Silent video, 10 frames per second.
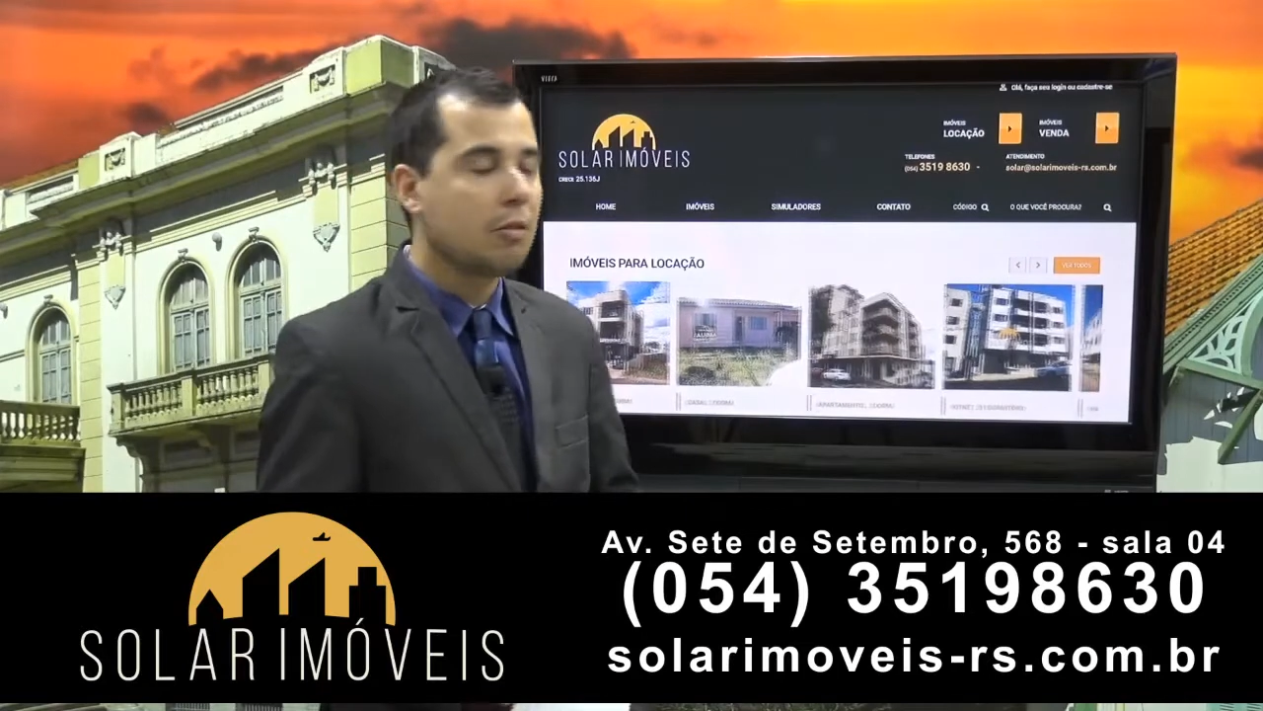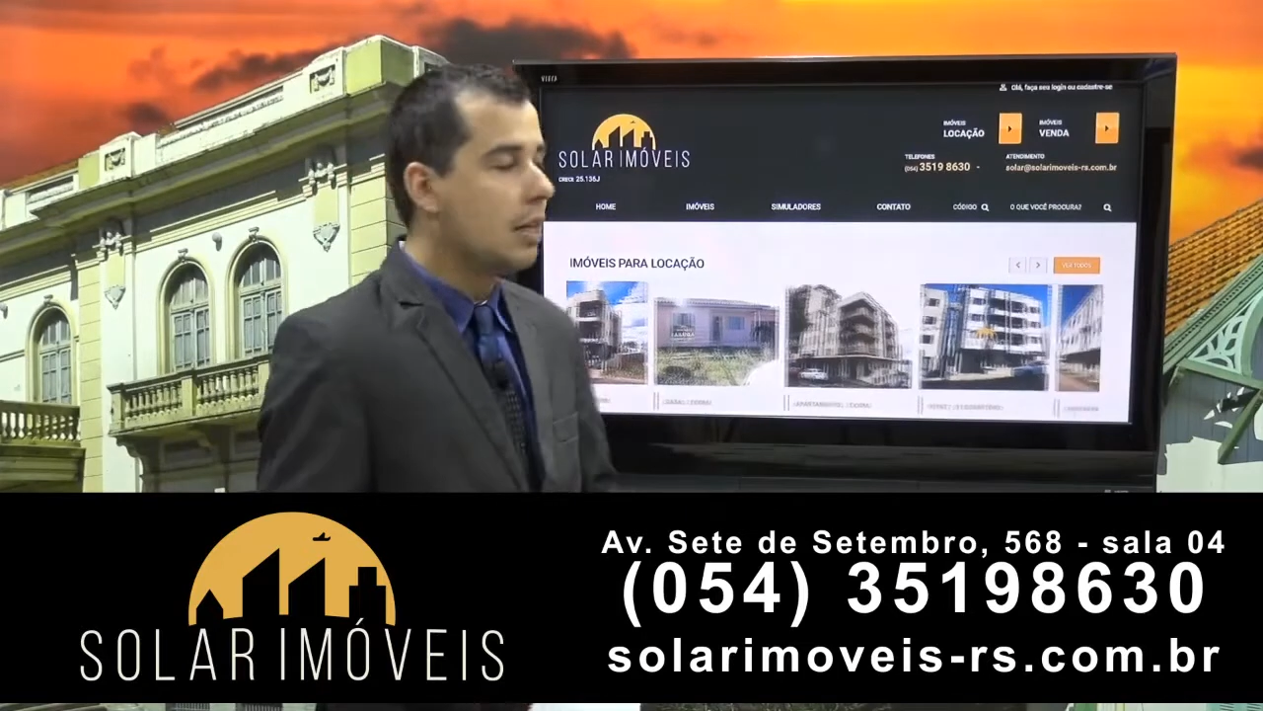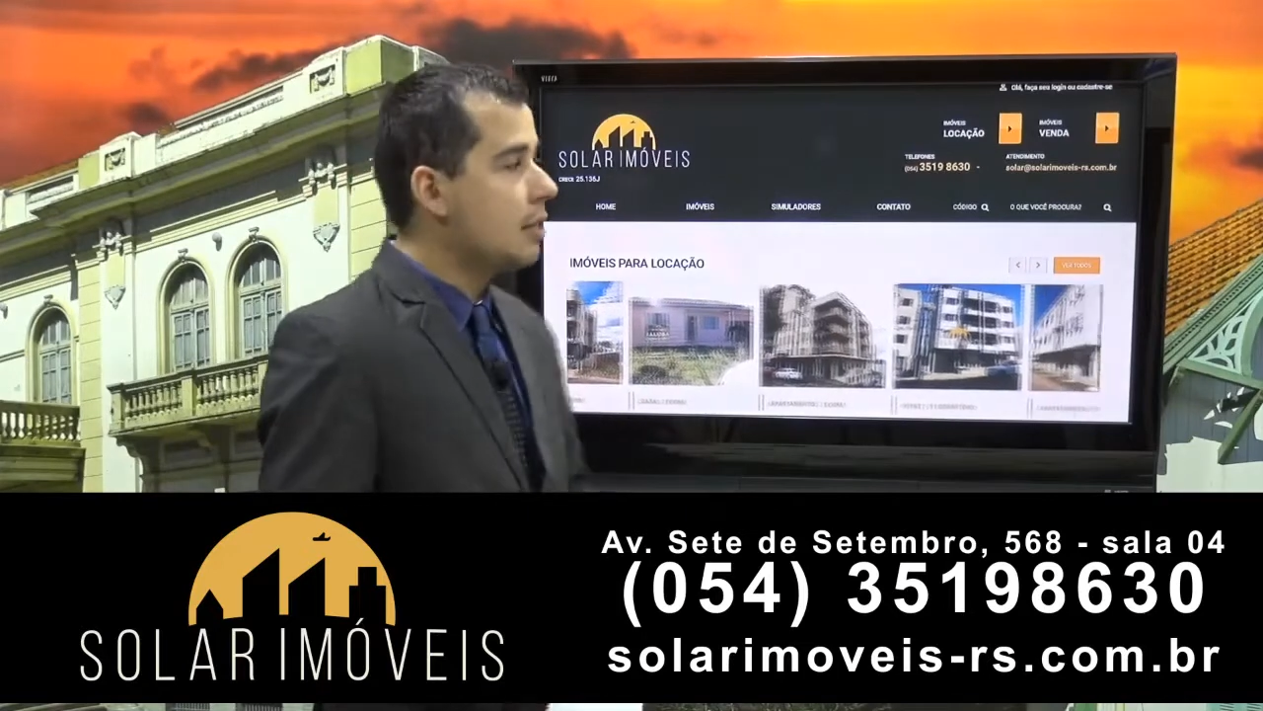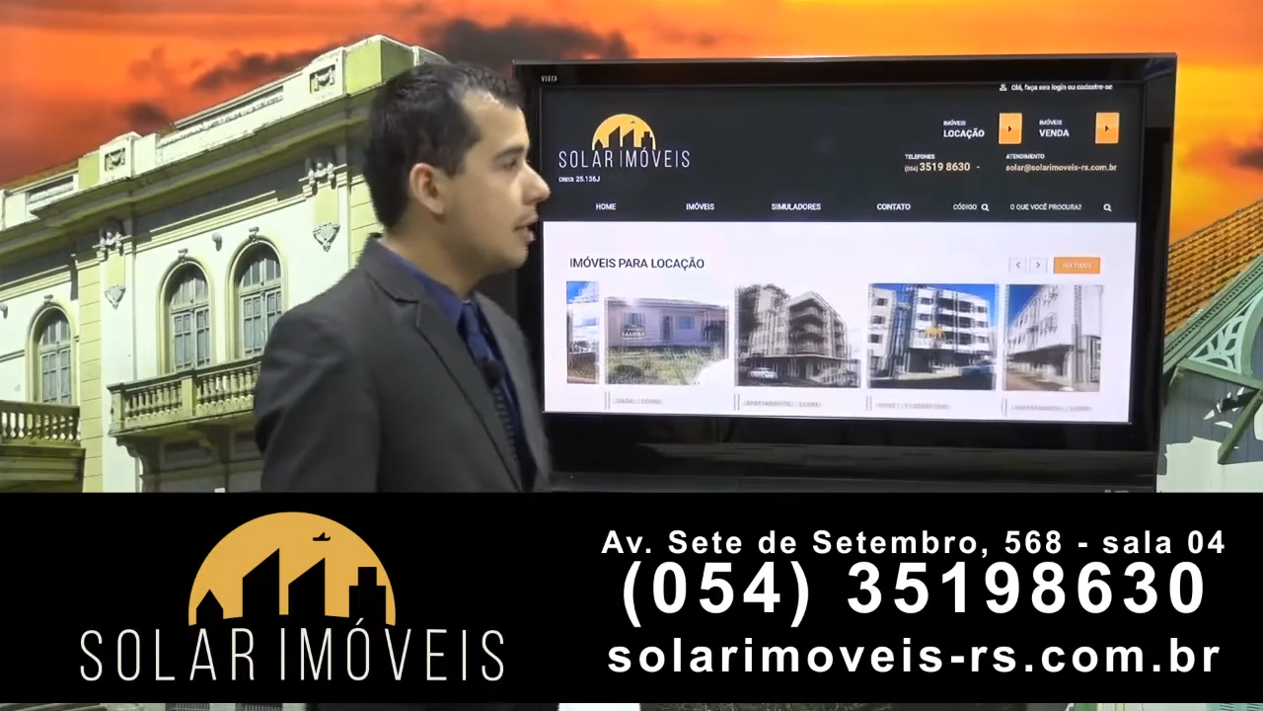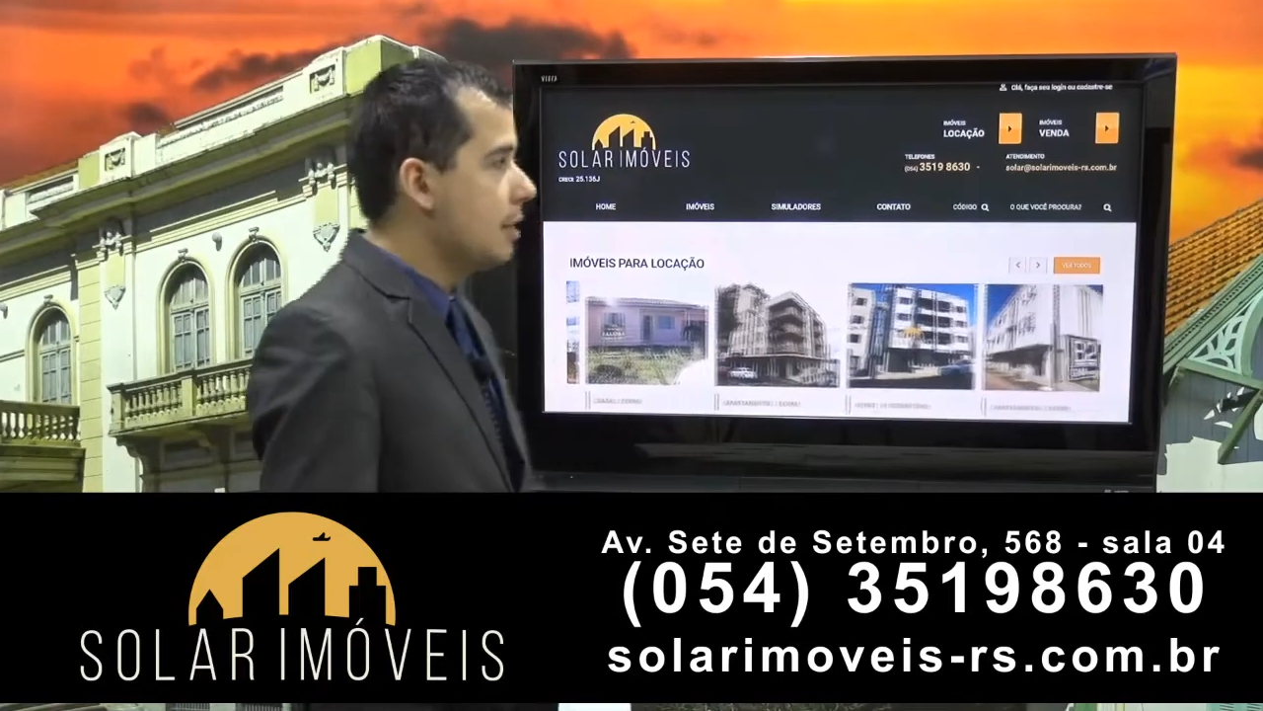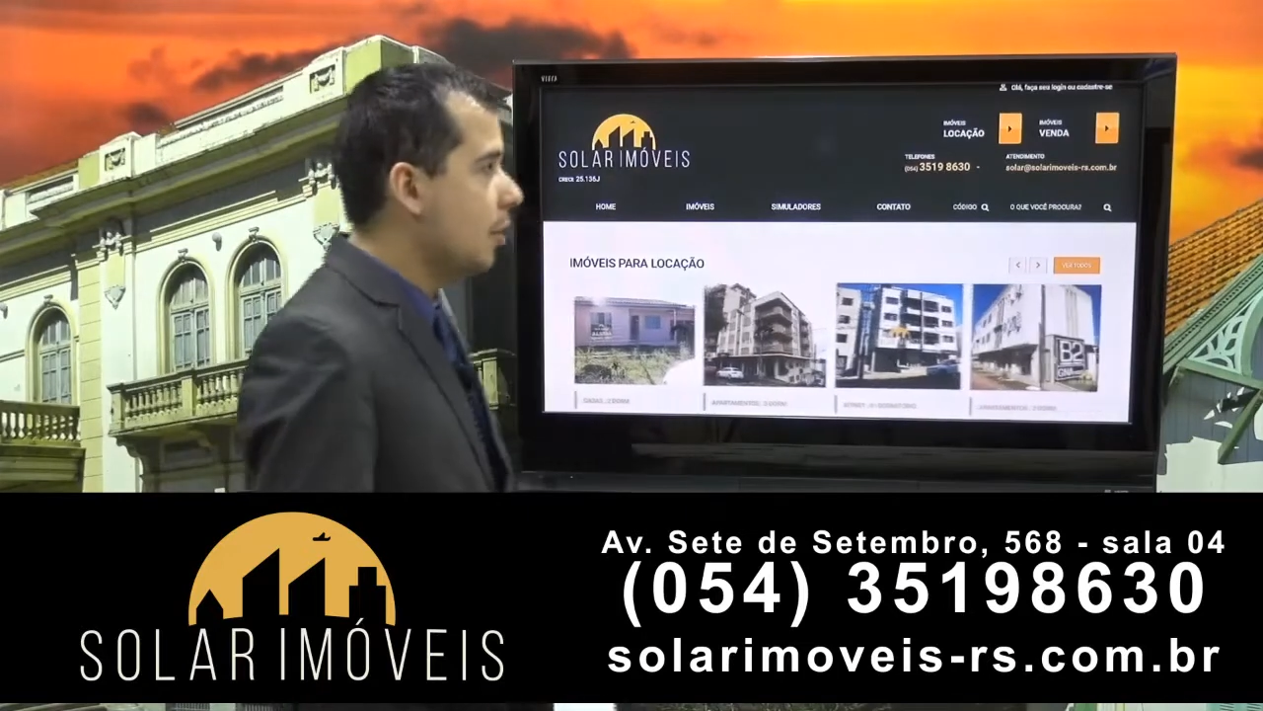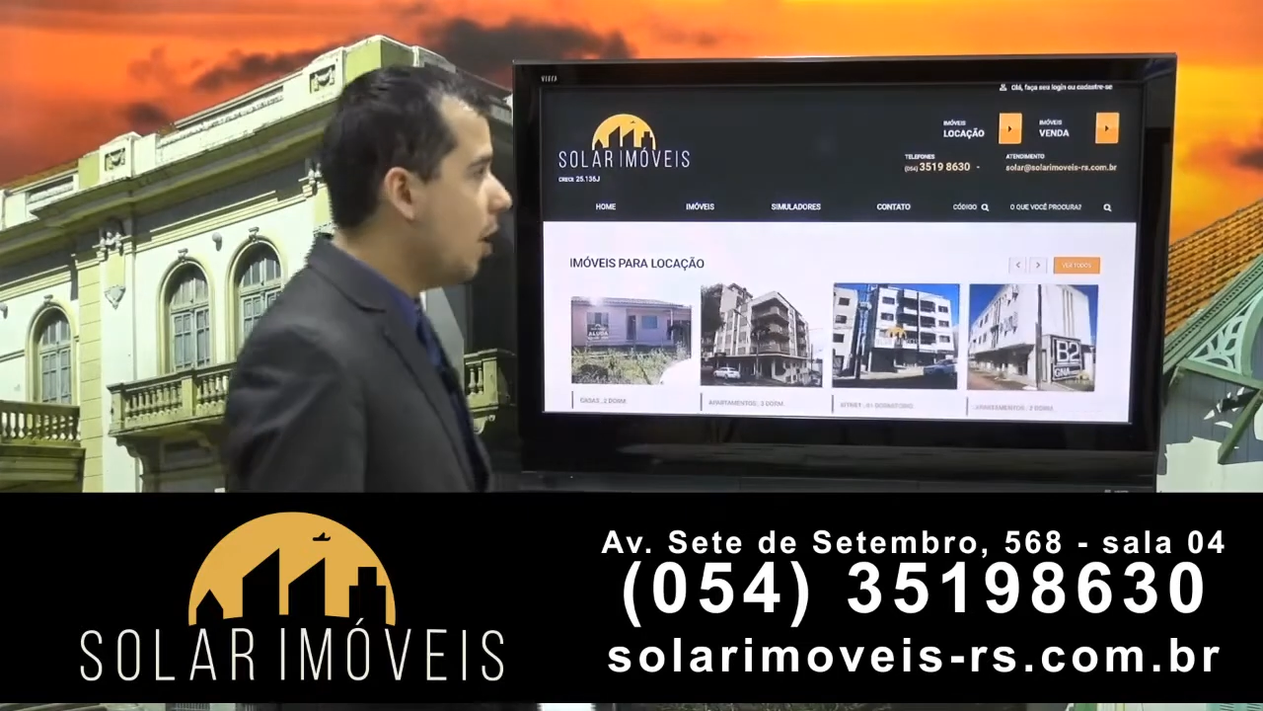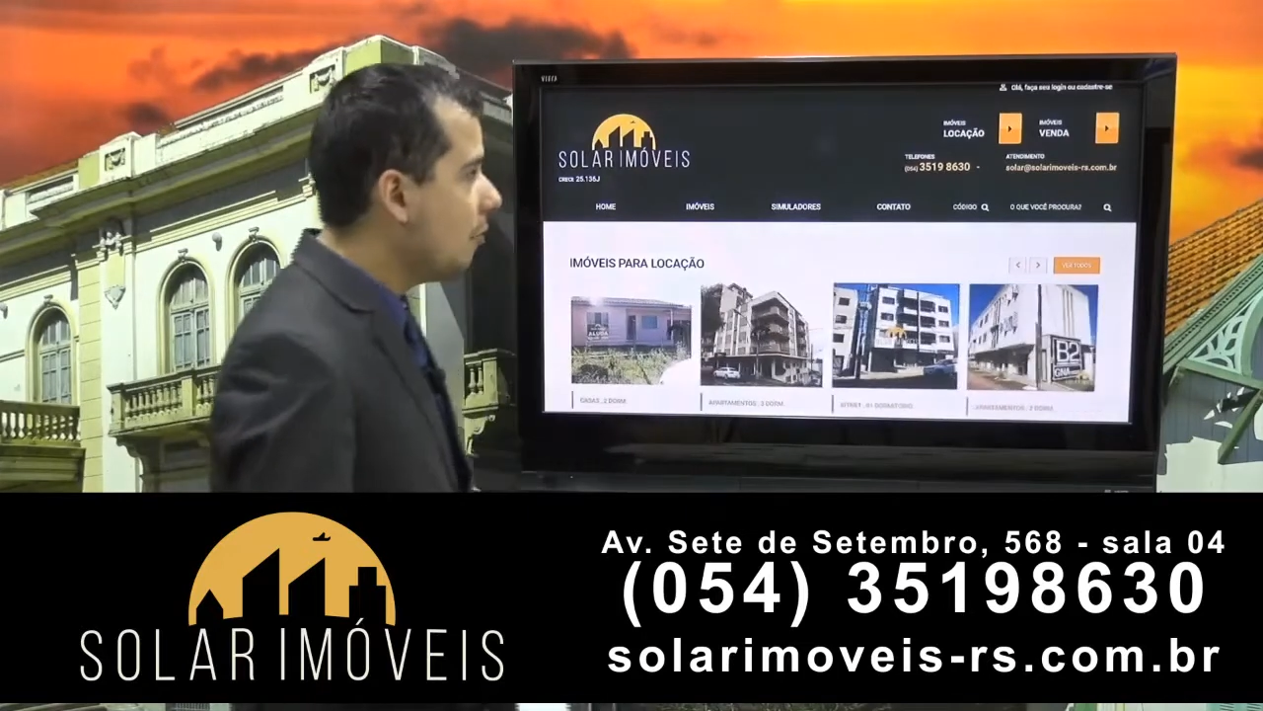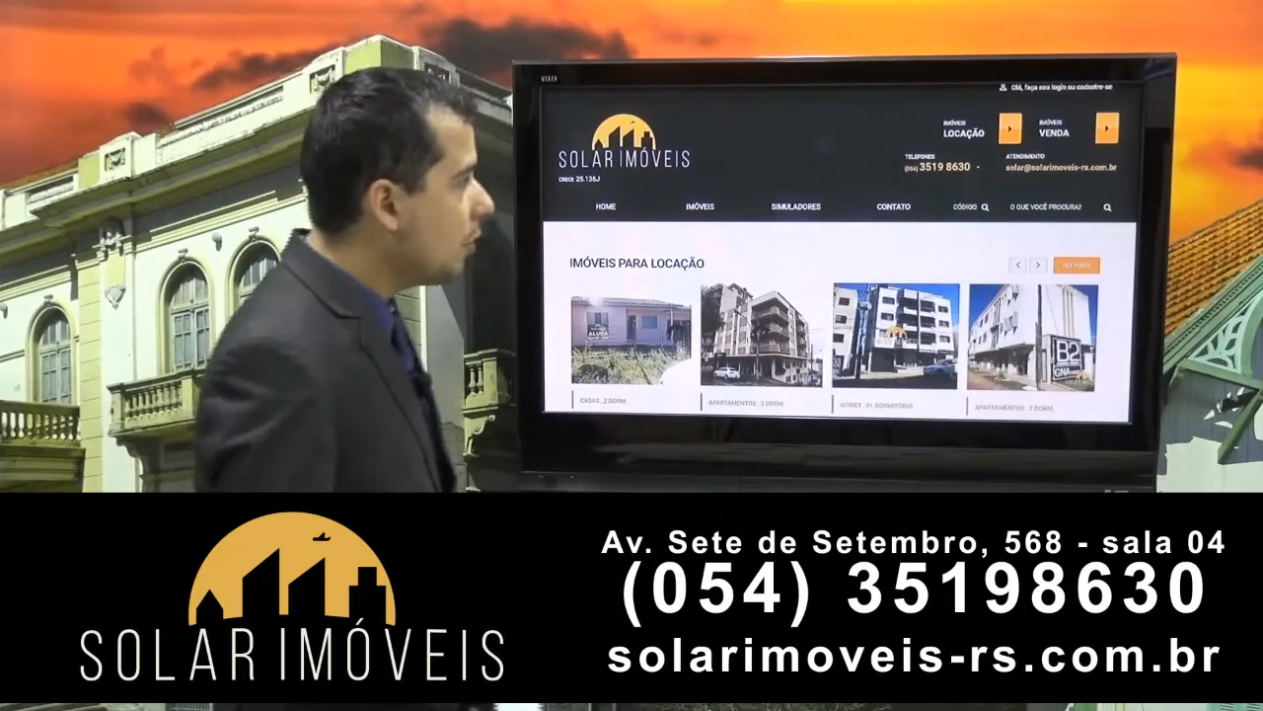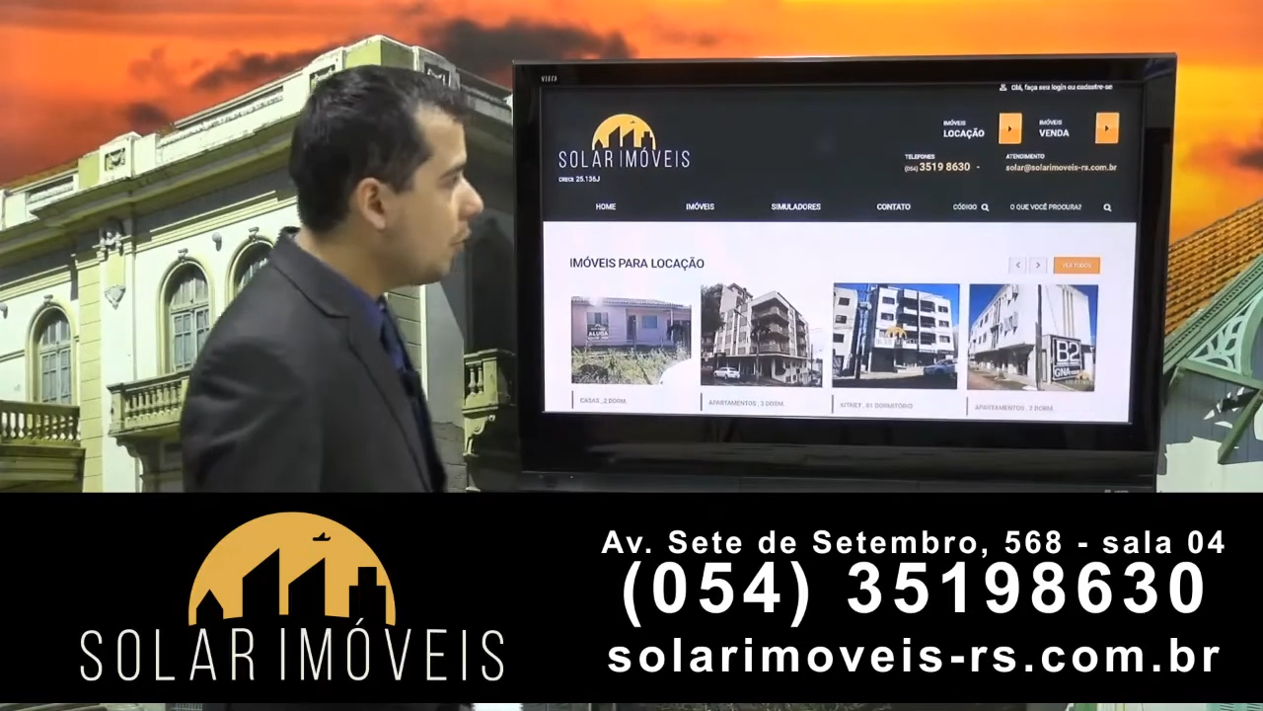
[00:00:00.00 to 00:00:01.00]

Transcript: 3519